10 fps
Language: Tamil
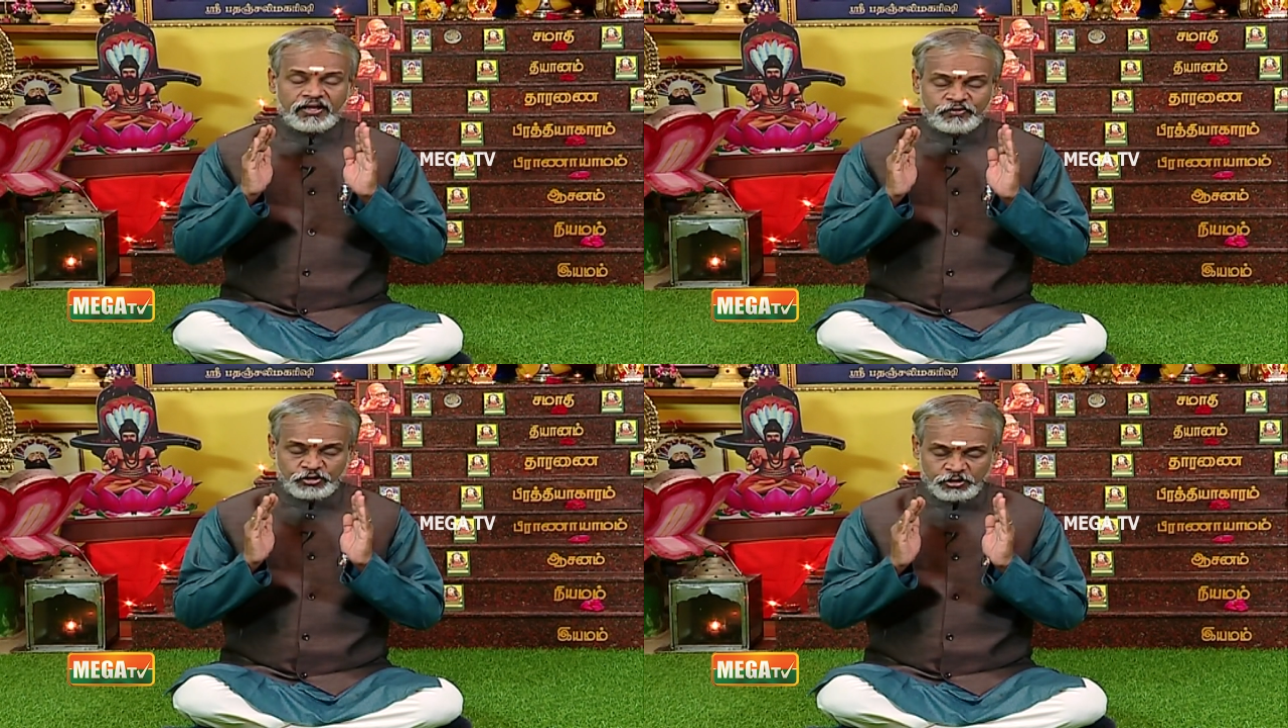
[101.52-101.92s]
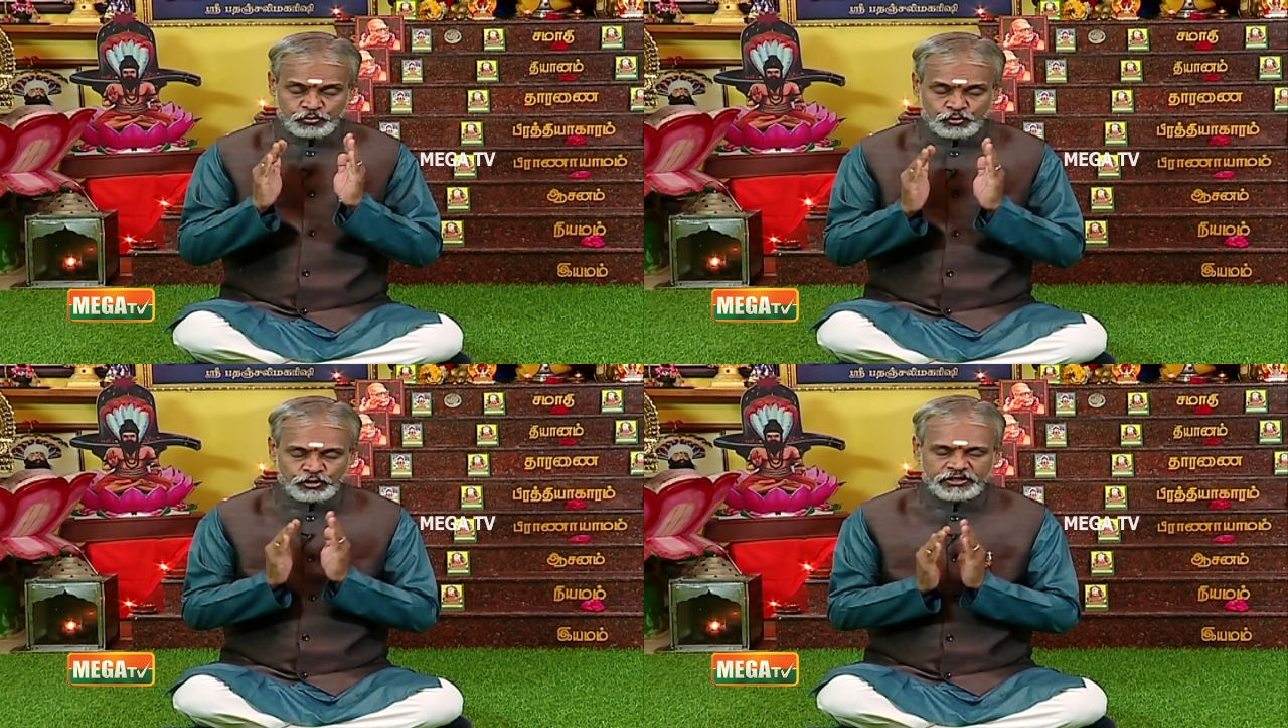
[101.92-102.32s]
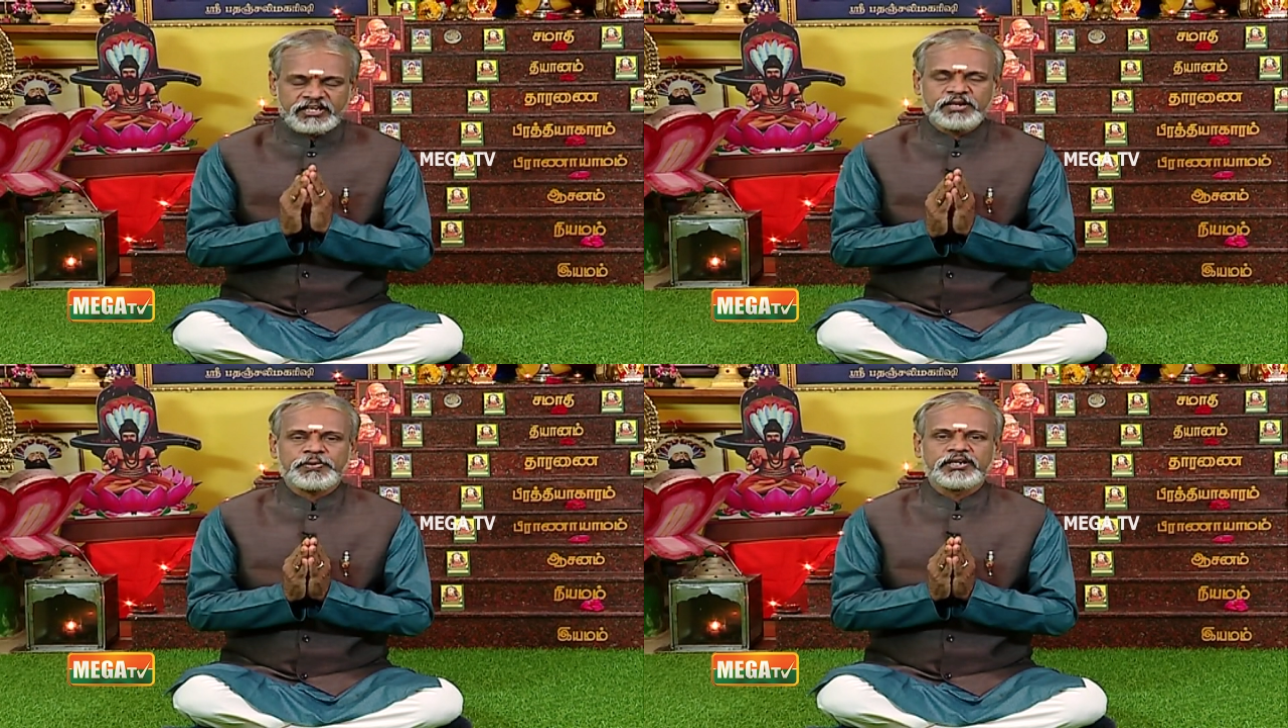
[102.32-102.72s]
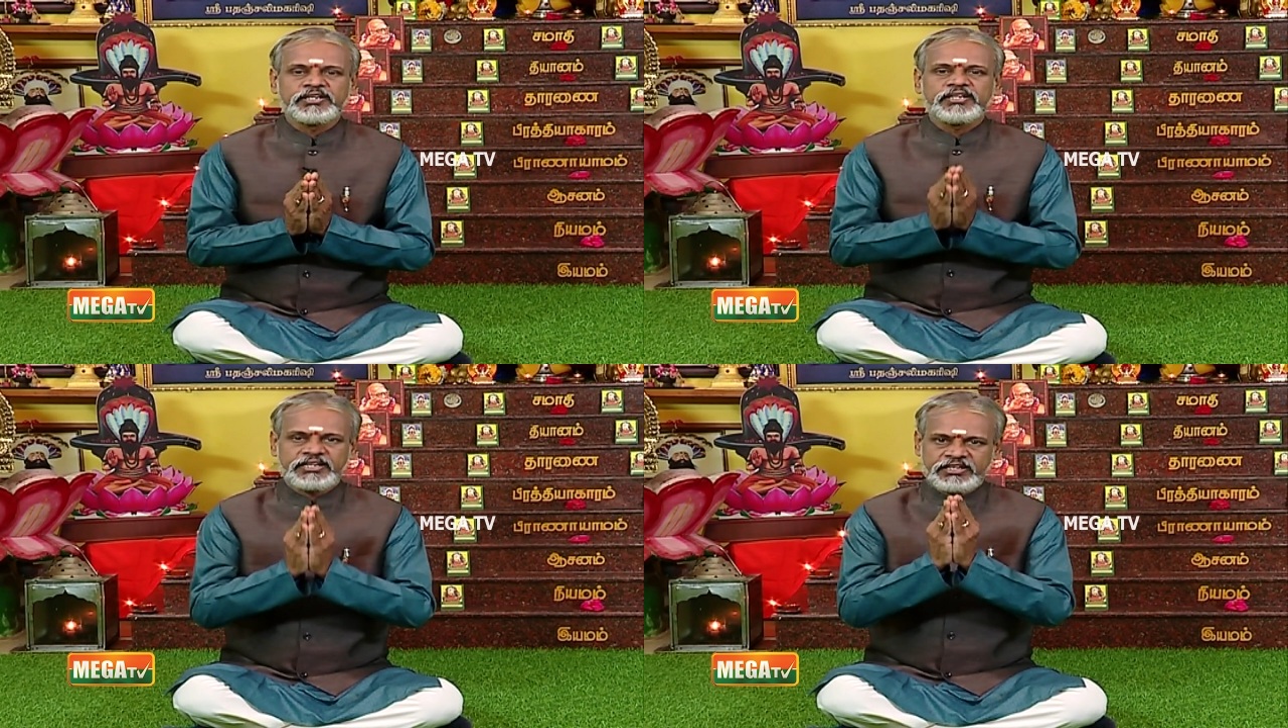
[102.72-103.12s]
அதனுடைய முக்கிய
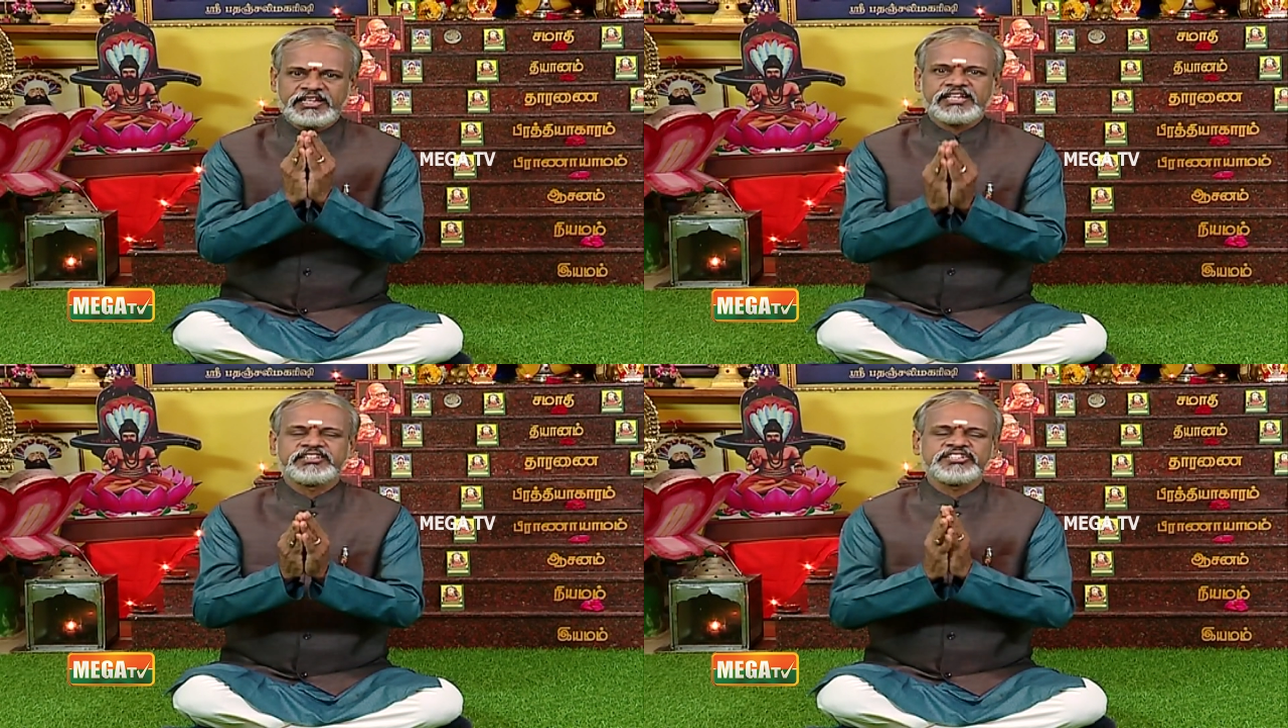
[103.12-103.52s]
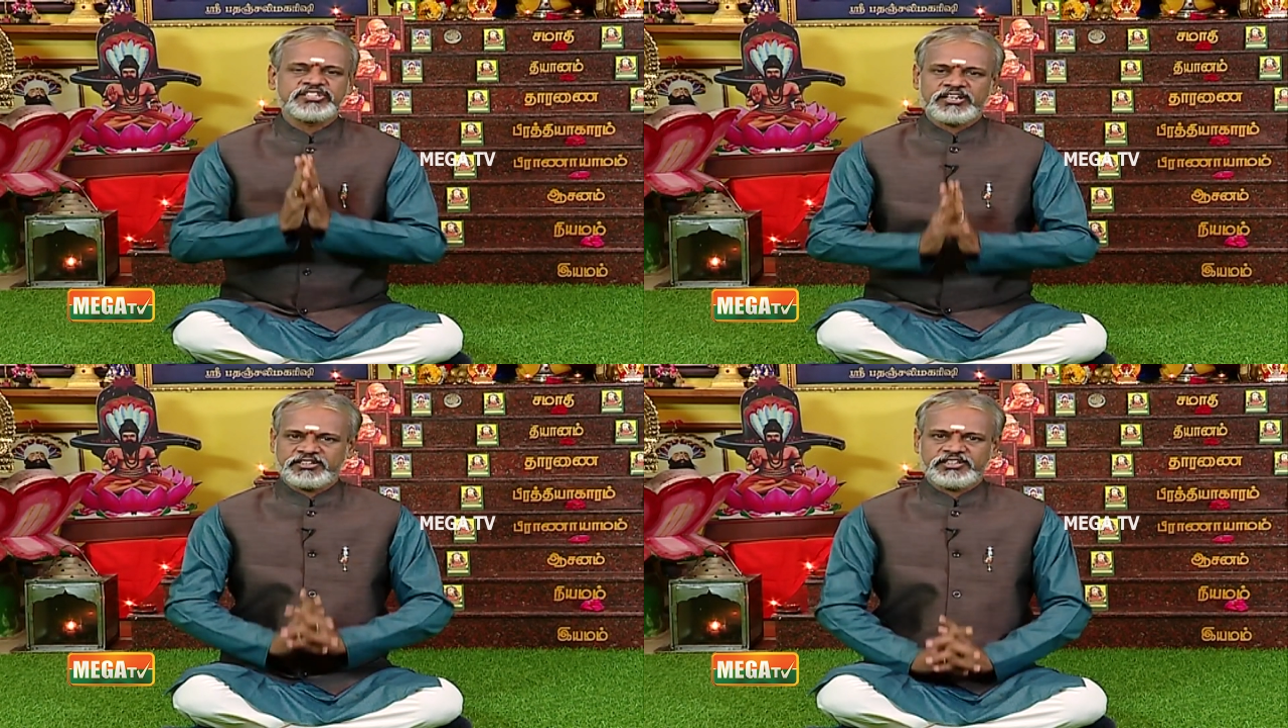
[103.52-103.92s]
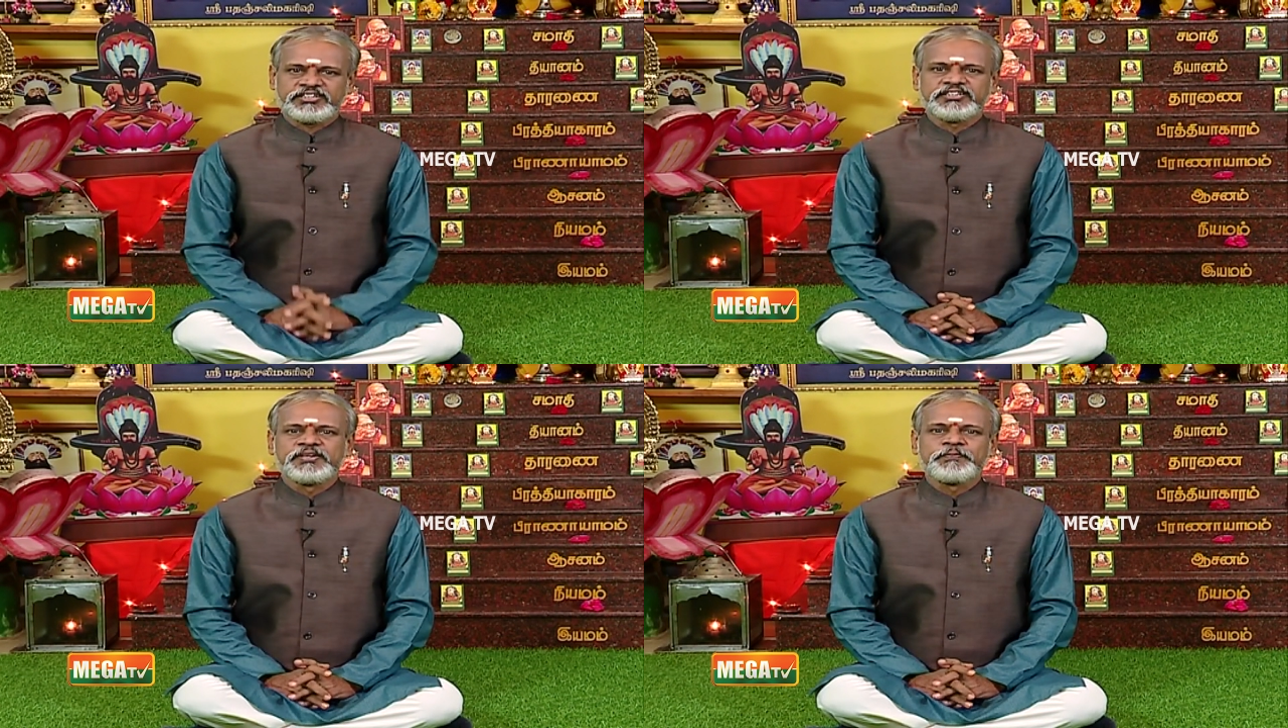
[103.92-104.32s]
பங்கு இதயத்தை சார்ந்தது